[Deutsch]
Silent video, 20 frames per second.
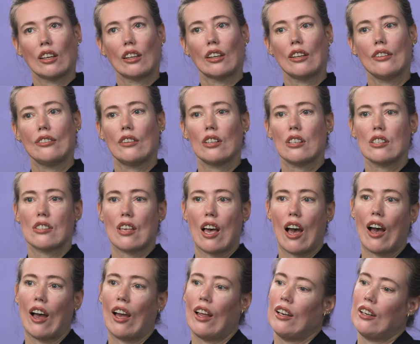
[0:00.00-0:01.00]
Gibt es
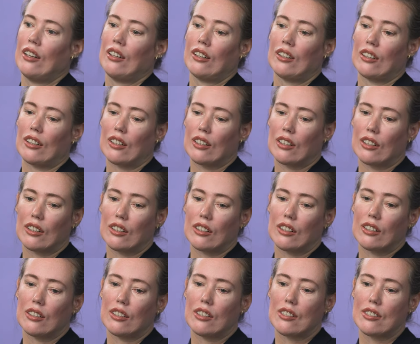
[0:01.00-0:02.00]
einen
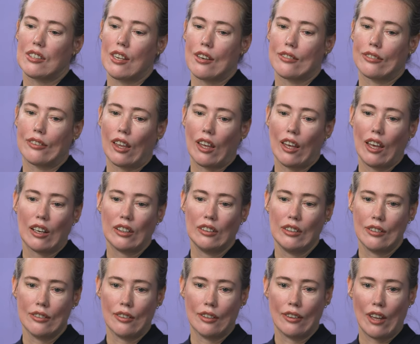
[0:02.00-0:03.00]
sehr
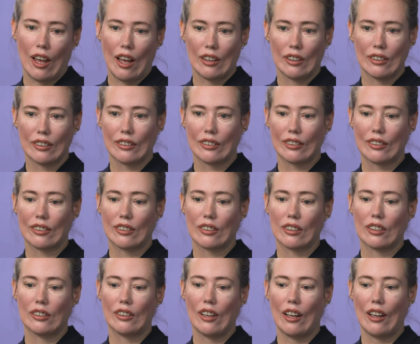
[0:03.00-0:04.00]
prägenden Moment,
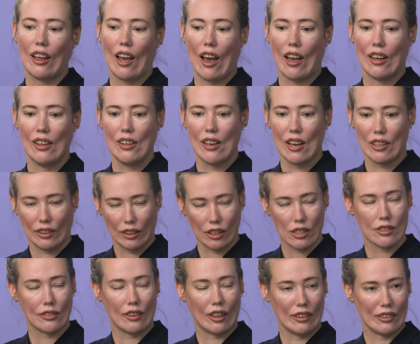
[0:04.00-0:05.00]
der dir jetzt
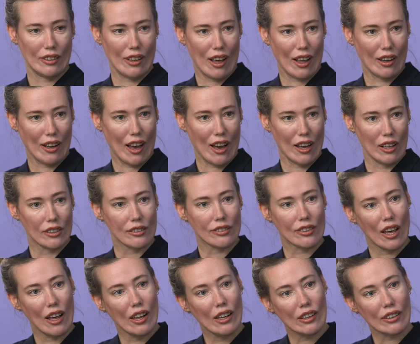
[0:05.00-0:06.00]
spontan
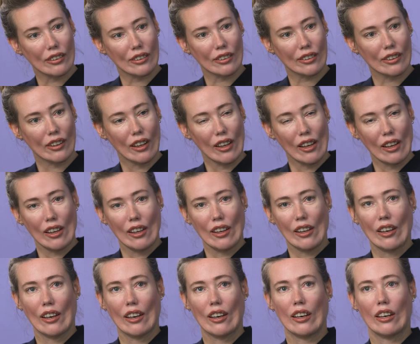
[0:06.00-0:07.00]
einfällt,
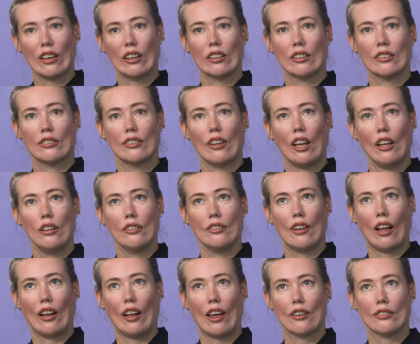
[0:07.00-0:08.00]
ähm, den du
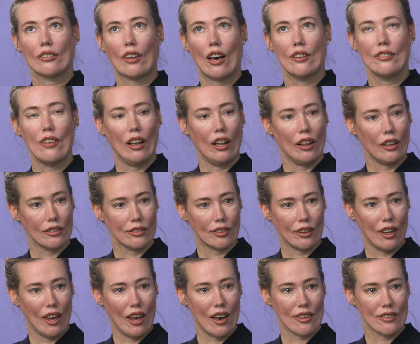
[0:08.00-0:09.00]
bei der Freiwilligen
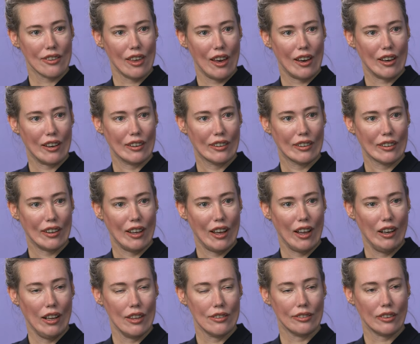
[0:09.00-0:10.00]
Feuerwehr
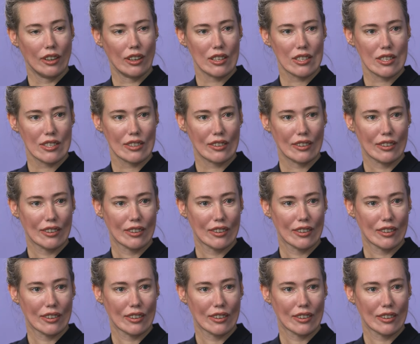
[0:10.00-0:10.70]
erlebt hast?